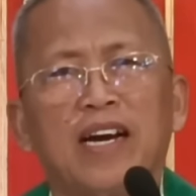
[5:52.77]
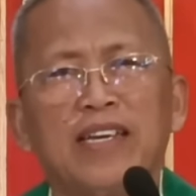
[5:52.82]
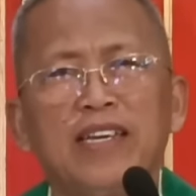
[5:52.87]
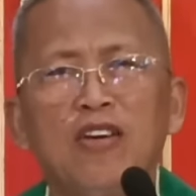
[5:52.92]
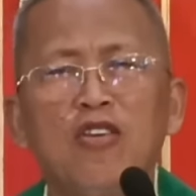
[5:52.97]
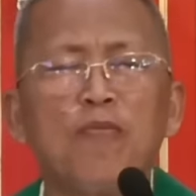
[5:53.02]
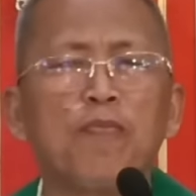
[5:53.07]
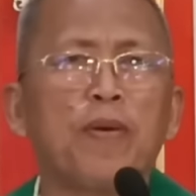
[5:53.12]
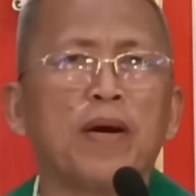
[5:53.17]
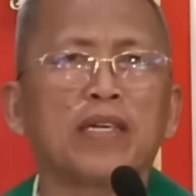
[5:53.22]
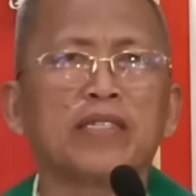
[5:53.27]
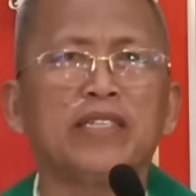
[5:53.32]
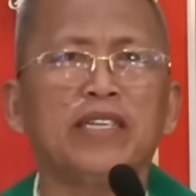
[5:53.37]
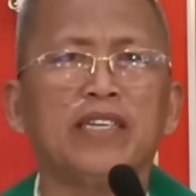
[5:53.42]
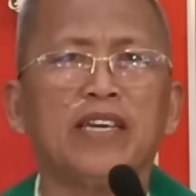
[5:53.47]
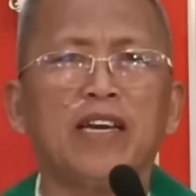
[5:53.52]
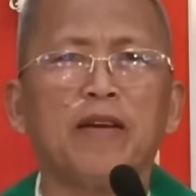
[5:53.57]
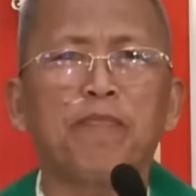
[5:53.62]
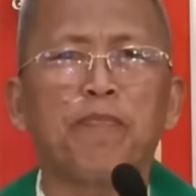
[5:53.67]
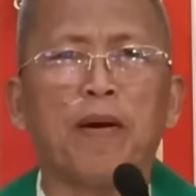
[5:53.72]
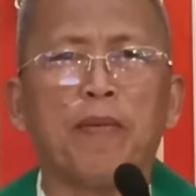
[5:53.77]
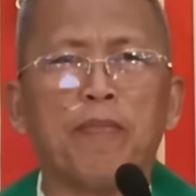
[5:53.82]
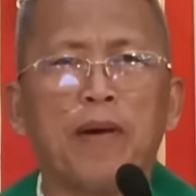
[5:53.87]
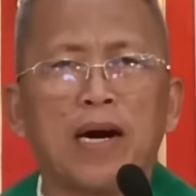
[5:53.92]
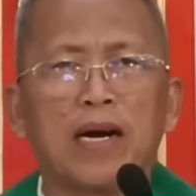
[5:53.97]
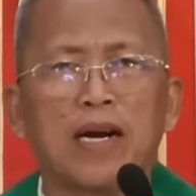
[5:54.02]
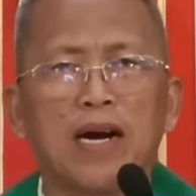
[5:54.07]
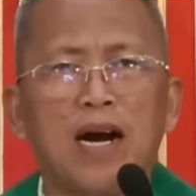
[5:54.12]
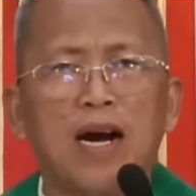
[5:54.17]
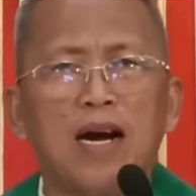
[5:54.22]
ayaw pagsigig
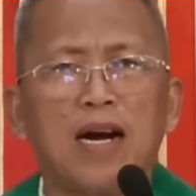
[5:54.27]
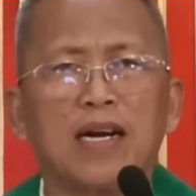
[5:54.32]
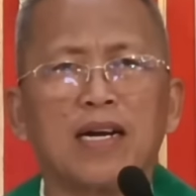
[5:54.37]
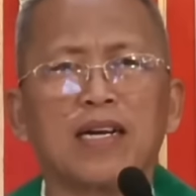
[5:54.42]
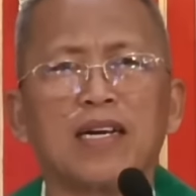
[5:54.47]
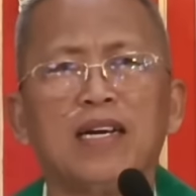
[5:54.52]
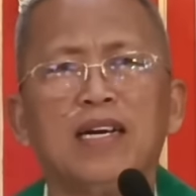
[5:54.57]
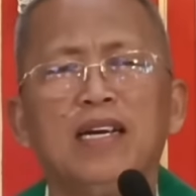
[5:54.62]
pamakak,